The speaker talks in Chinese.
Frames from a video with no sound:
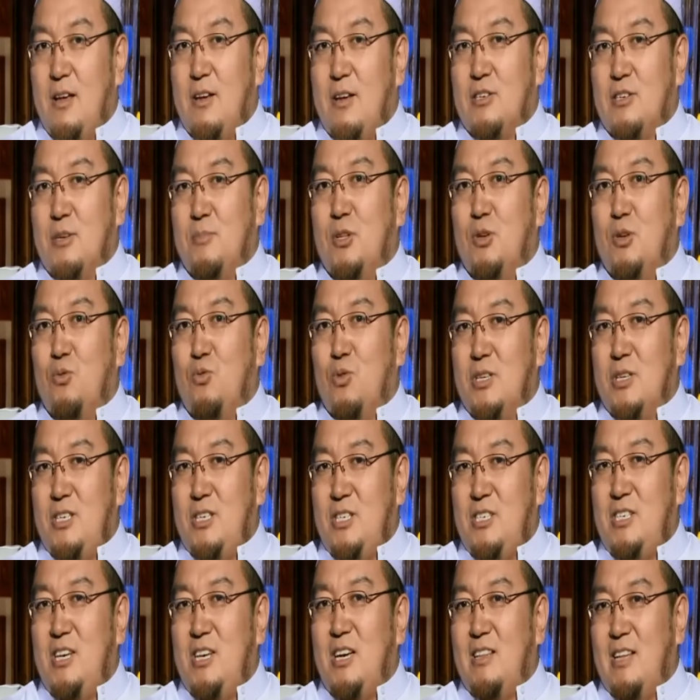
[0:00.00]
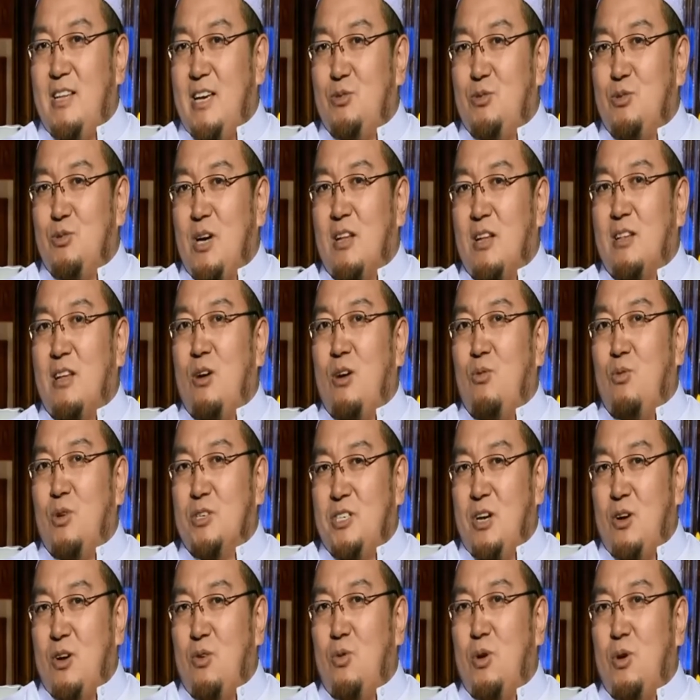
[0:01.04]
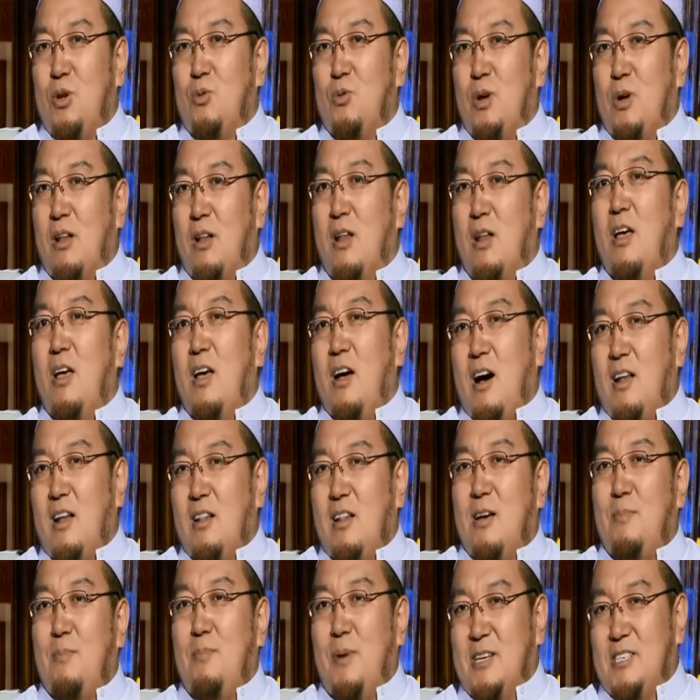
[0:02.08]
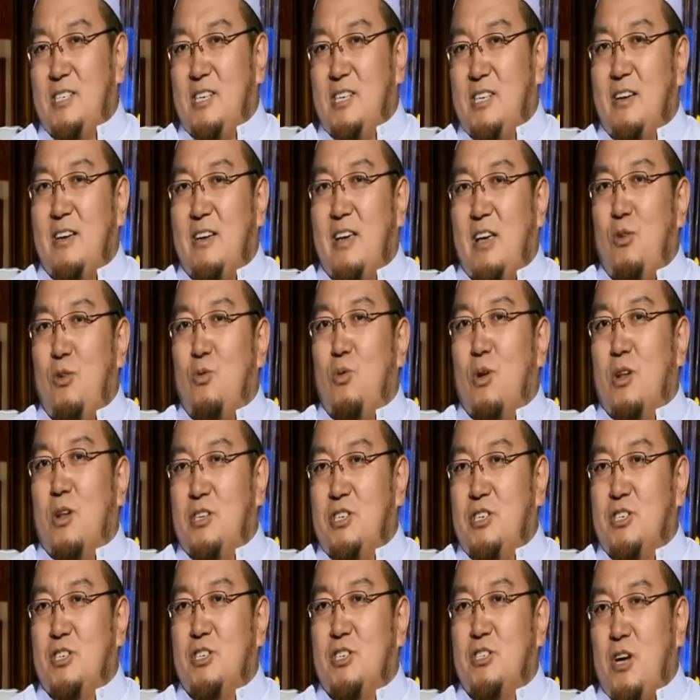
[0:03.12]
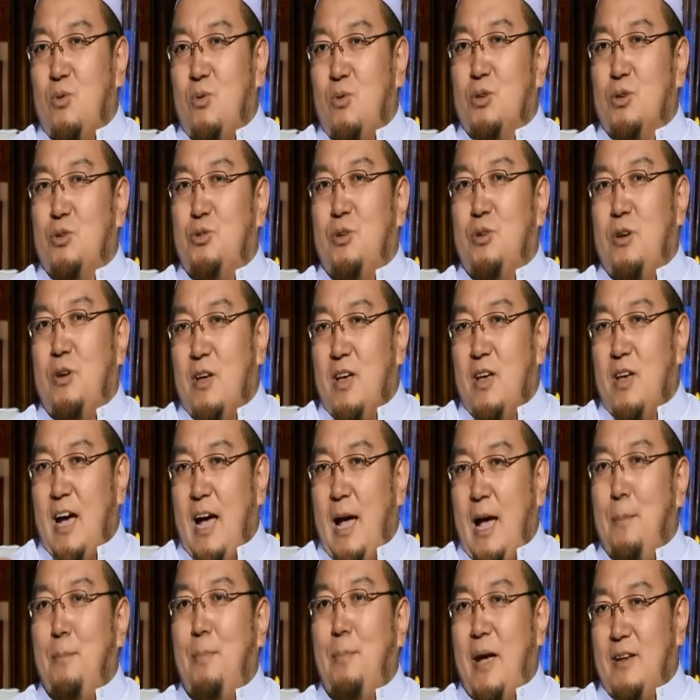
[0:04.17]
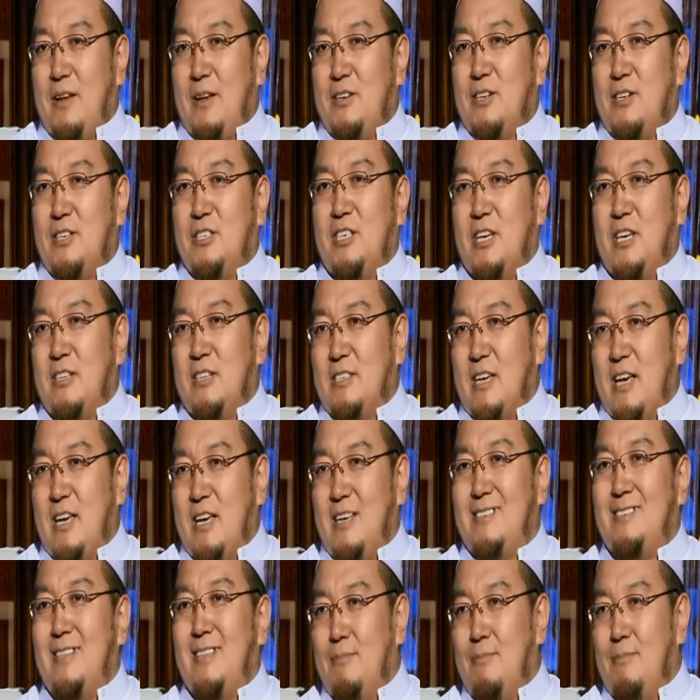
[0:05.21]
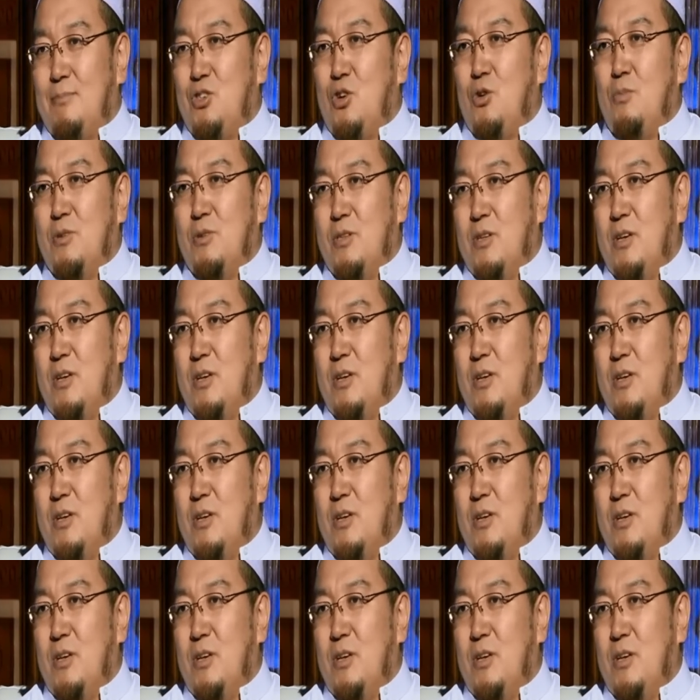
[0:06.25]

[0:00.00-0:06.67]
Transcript: 什么呢？我的一切来自于阿拉，我将回归阿拉。阿拉把钱给我了，其实让我去安排这个钱在 Islam 帮我们